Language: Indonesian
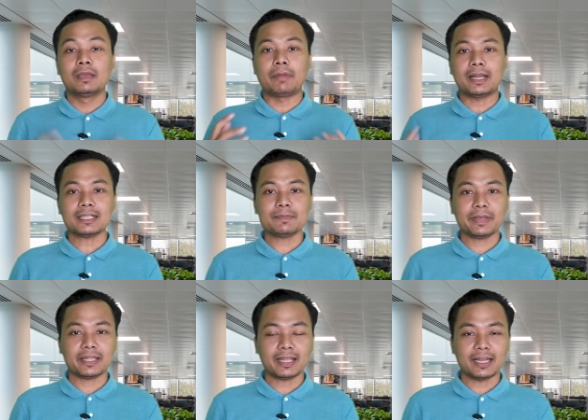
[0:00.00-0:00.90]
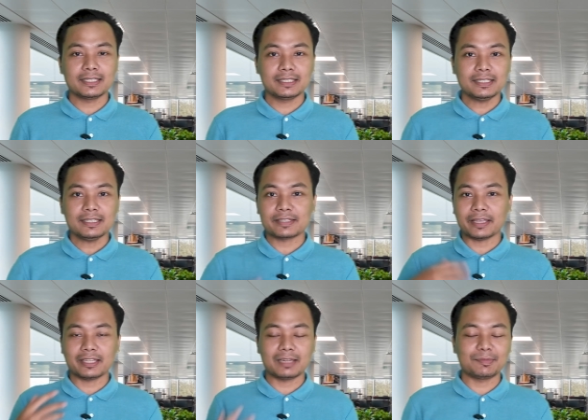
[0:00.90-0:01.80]
Pada kesempatan kali ini,
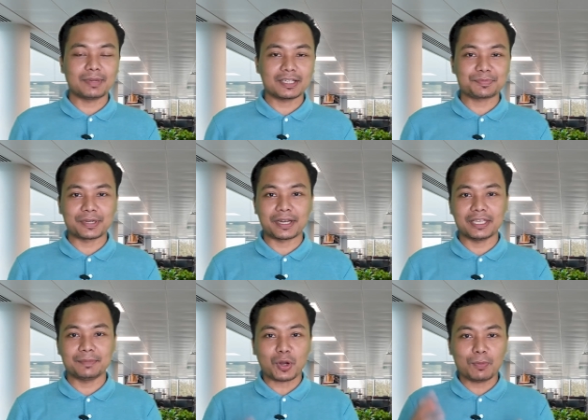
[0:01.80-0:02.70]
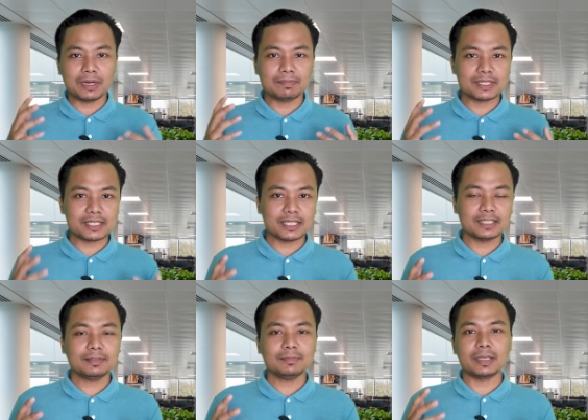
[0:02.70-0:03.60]
saya tidak membahas mengenai problem mesin,